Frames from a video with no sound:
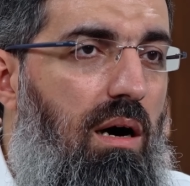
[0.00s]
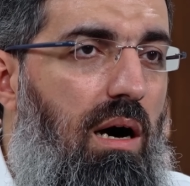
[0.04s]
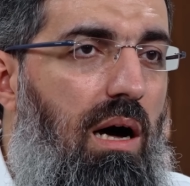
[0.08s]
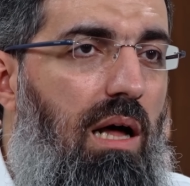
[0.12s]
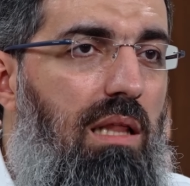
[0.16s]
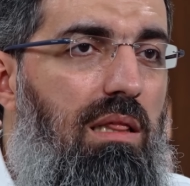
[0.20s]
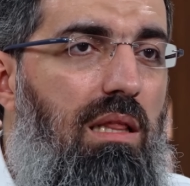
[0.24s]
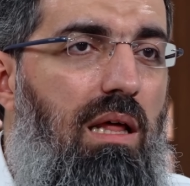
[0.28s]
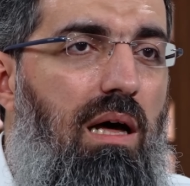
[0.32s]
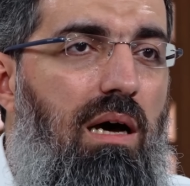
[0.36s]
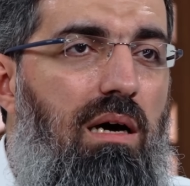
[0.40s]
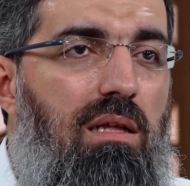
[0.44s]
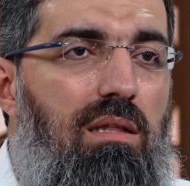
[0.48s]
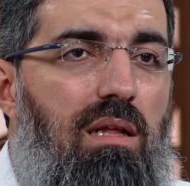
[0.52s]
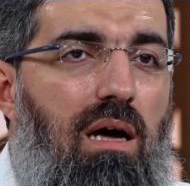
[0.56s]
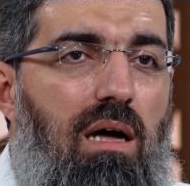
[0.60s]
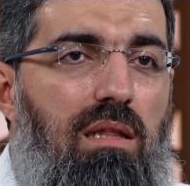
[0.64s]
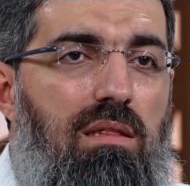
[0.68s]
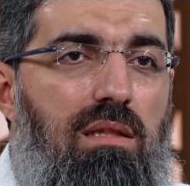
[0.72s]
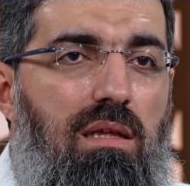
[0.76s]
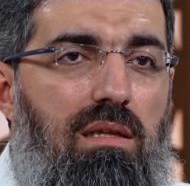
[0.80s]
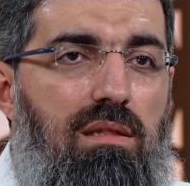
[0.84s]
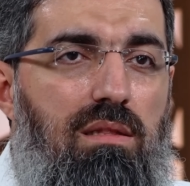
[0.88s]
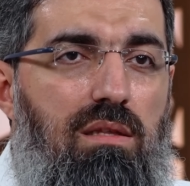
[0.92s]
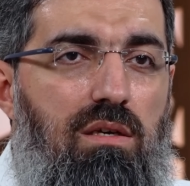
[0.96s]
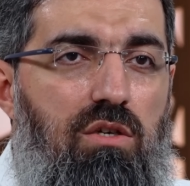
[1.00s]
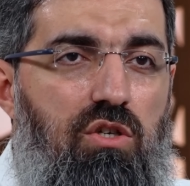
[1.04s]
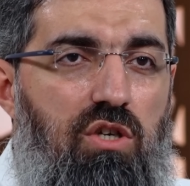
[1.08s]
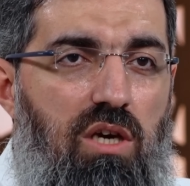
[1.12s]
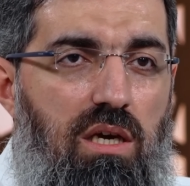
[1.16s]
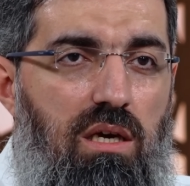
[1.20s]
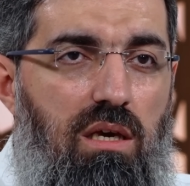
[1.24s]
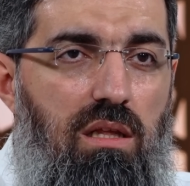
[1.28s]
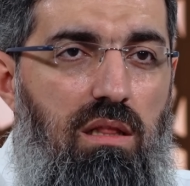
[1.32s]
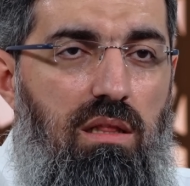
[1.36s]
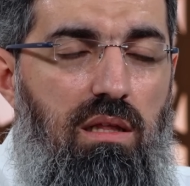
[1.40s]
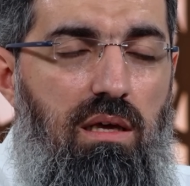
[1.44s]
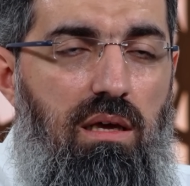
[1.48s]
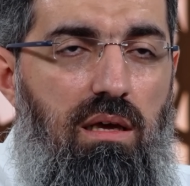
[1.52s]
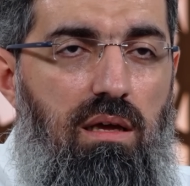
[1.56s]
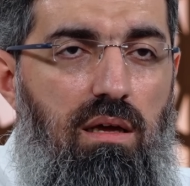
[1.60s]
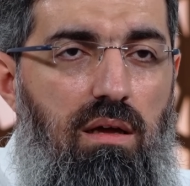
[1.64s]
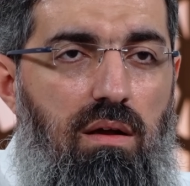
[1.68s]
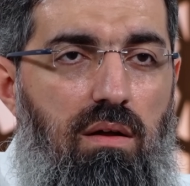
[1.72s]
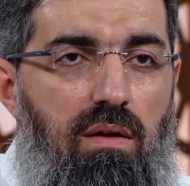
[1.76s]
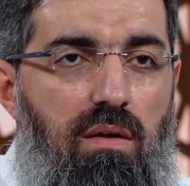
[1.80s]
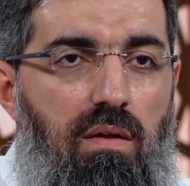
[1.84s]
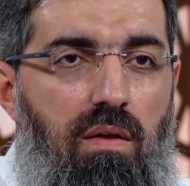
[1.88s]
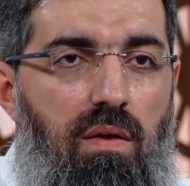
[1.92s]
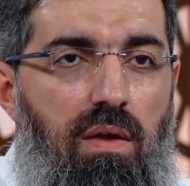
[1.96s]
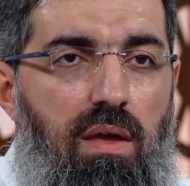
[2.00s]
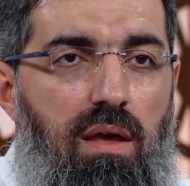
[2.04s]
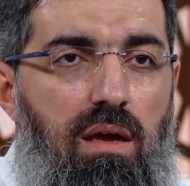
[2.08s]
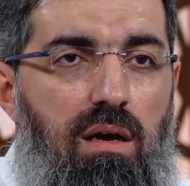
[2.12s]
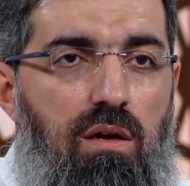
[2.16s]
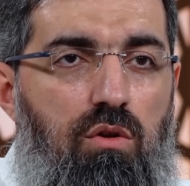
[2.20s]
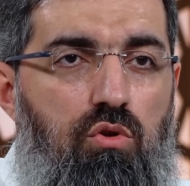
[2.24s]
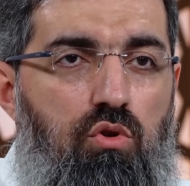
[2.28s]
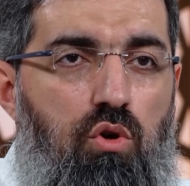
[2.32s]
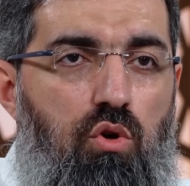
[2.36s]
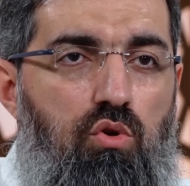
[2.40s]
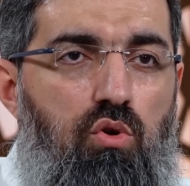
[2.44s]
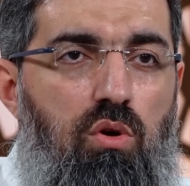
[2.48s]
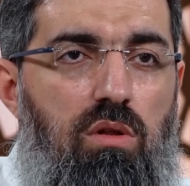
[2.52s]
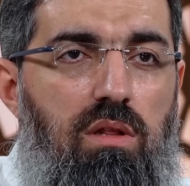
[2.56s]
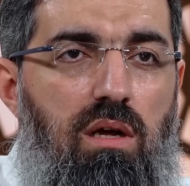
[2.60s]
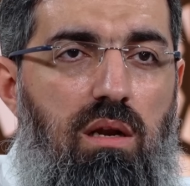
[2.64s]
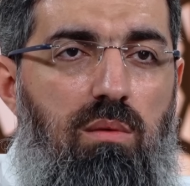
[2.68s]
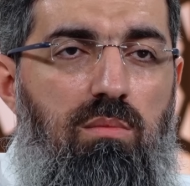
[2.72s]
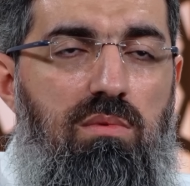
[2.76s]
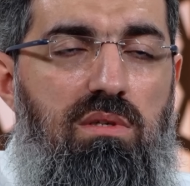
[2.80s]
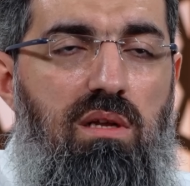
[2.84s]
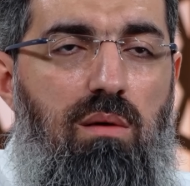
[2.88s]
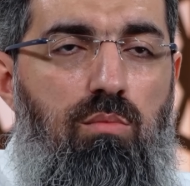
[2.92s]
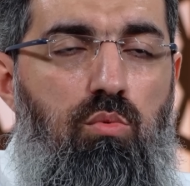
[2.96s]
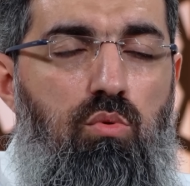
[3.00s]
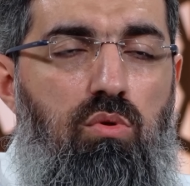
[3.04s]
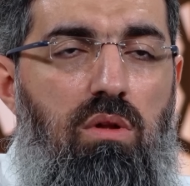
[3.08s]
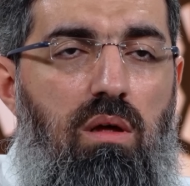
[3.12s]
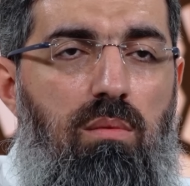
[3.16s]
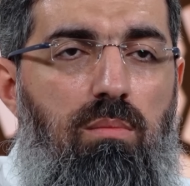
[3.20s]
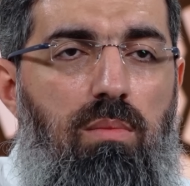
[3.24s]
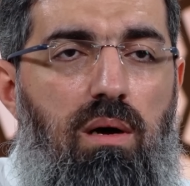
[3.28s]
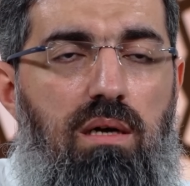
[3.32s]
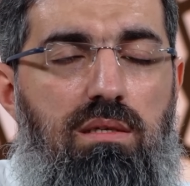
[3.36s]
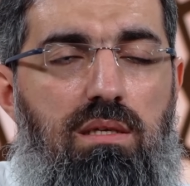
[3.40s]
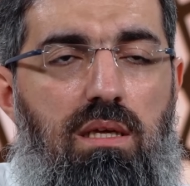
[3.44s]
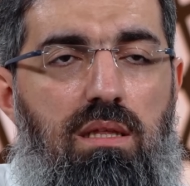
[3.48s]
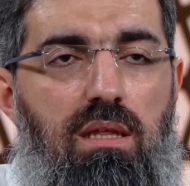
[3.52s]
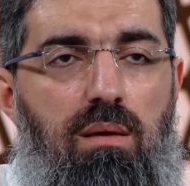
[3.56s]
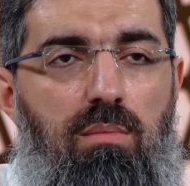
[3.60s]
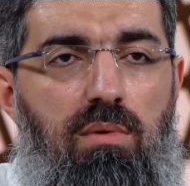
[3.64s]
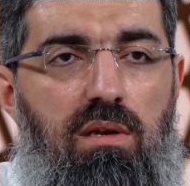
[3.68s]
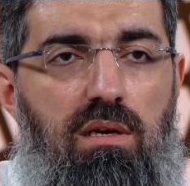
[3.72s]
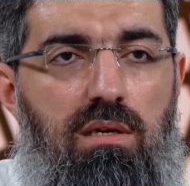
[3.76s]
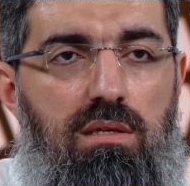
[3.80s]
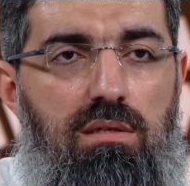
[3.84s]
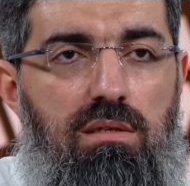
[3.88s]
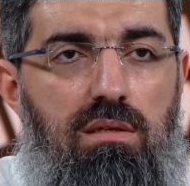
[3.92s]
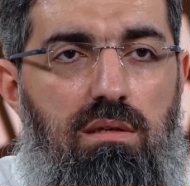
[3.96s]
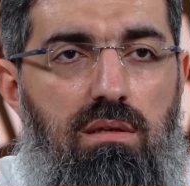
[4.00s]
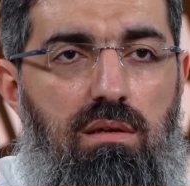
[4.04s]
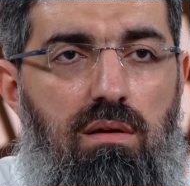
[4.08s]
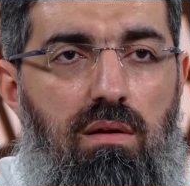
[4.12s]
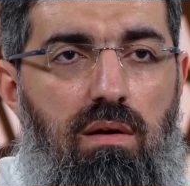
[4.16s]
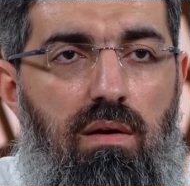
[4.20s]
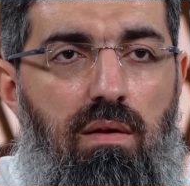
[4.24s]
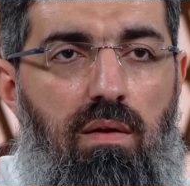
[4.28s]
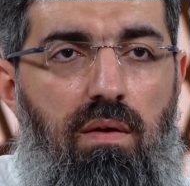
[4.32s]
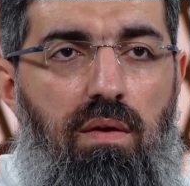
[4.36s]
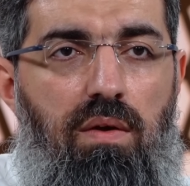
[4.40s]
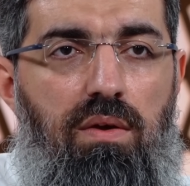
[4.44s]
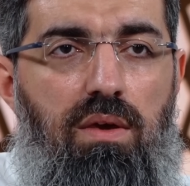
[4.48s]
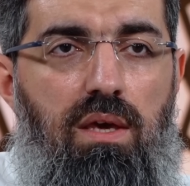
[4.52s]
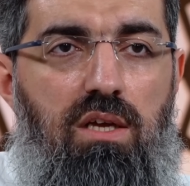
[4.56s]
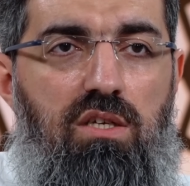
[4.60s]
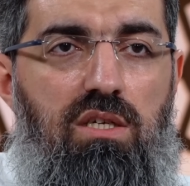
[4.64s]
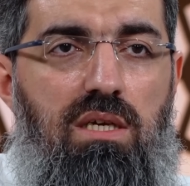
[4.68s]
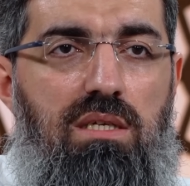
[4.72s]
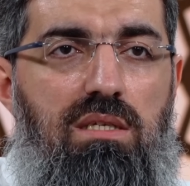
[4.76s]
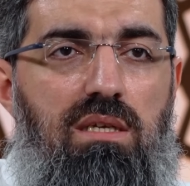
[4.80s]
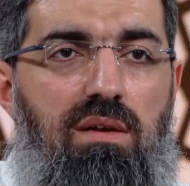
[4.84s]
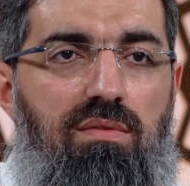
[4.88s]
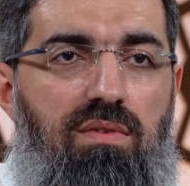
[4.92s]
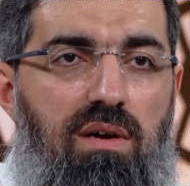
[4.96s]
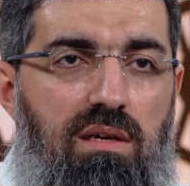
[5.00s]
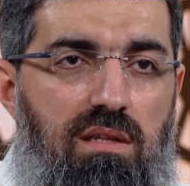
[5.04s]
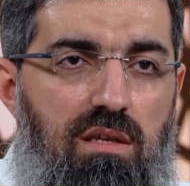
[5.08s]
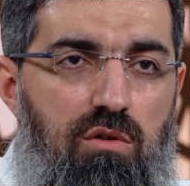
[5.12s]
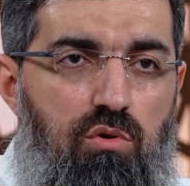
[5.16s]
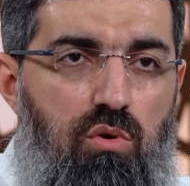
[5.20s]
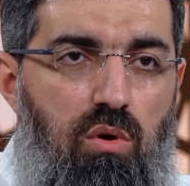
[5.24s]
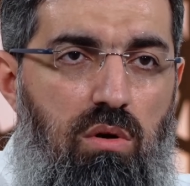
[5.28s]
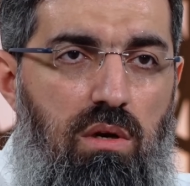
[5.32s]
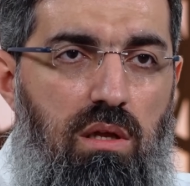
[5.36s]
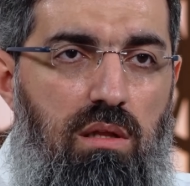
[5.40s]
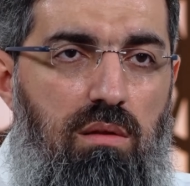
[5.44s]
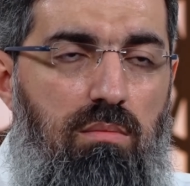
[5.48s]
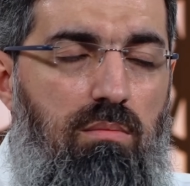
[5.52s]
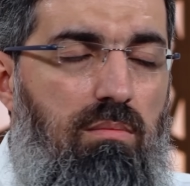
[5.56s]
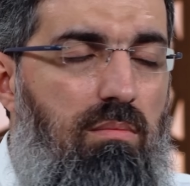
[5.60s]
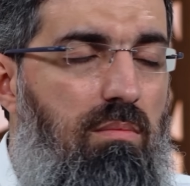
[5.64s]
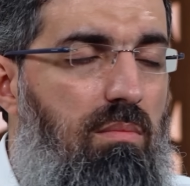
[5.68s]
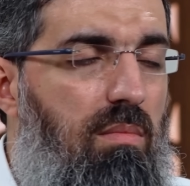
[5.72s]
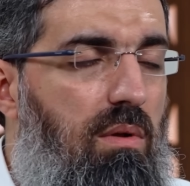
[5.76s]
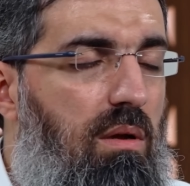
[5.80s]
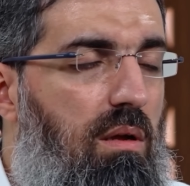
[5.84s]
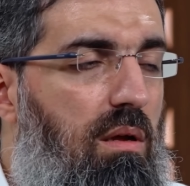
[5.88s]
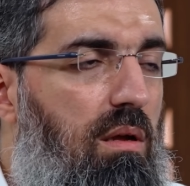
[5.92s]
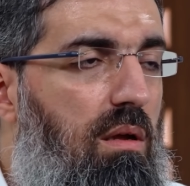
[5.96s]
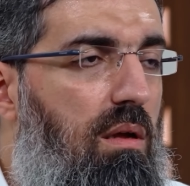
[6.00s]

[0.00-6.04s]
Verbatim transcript: Allah'ın anlattığı şekilde çocuklarımıza bundan bahsedebiliriz. Geçen sefer de söyledim.